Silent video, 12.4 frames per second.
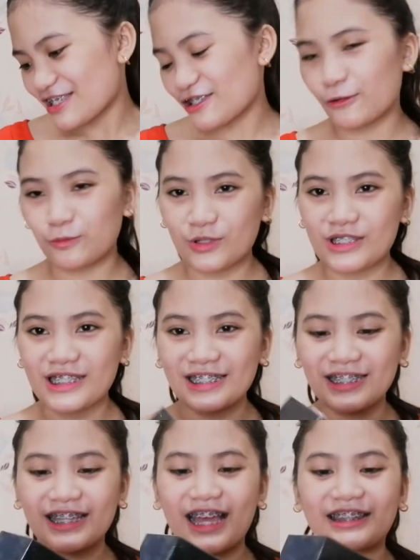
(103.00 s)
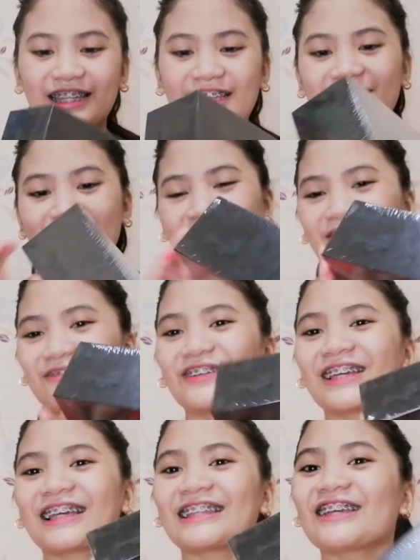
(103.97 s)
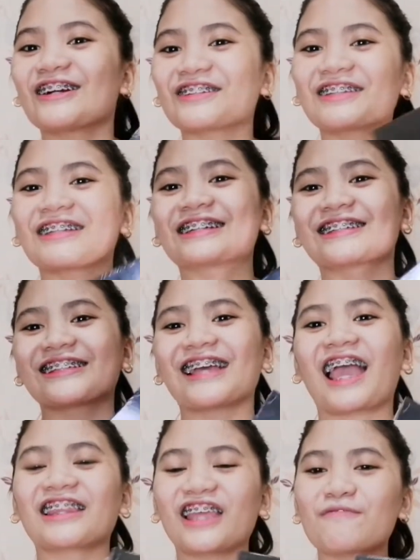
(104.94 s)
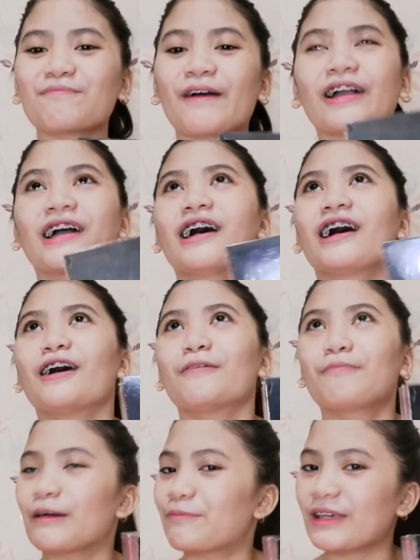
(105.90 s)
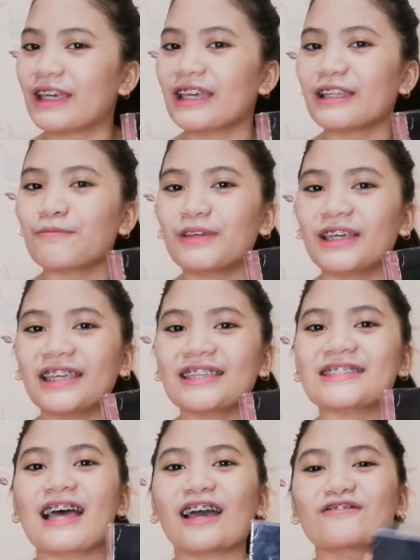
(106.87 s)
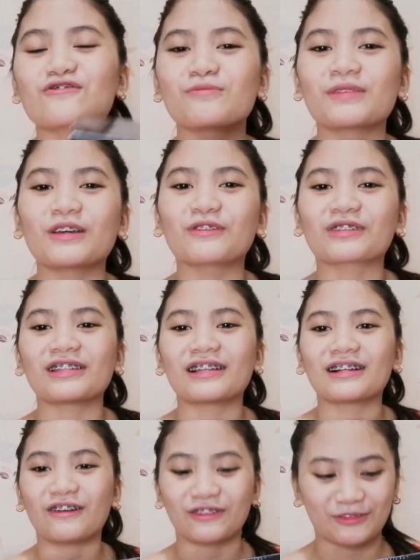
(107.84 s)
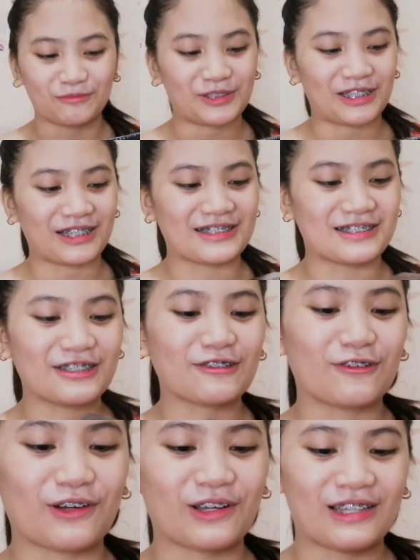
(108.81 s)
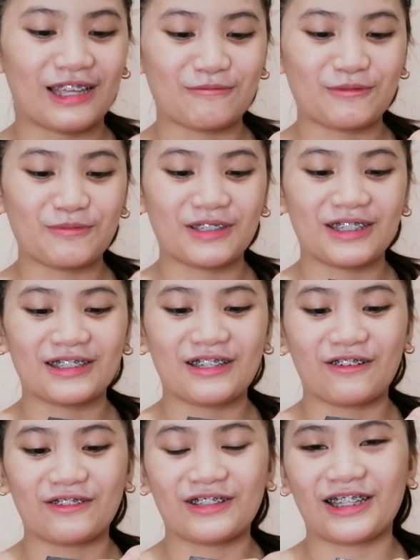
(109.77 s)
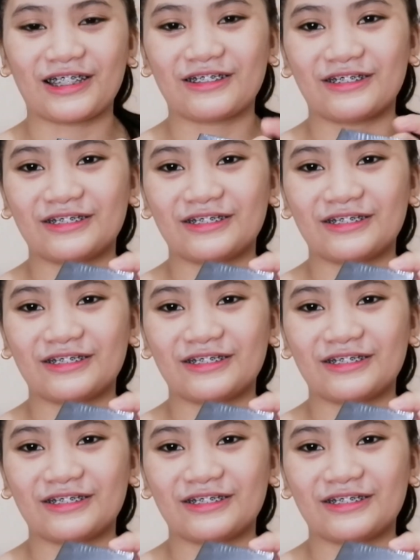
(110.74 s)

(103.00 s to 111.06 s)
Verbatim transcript: so, buksan na natin. Oh my God, di ko talaga siya nakita. Yung pag, pagbigay na bigay niya sa akin, sumbigaw talaga ako. Hindi ko pala, bibigyan niya ulit.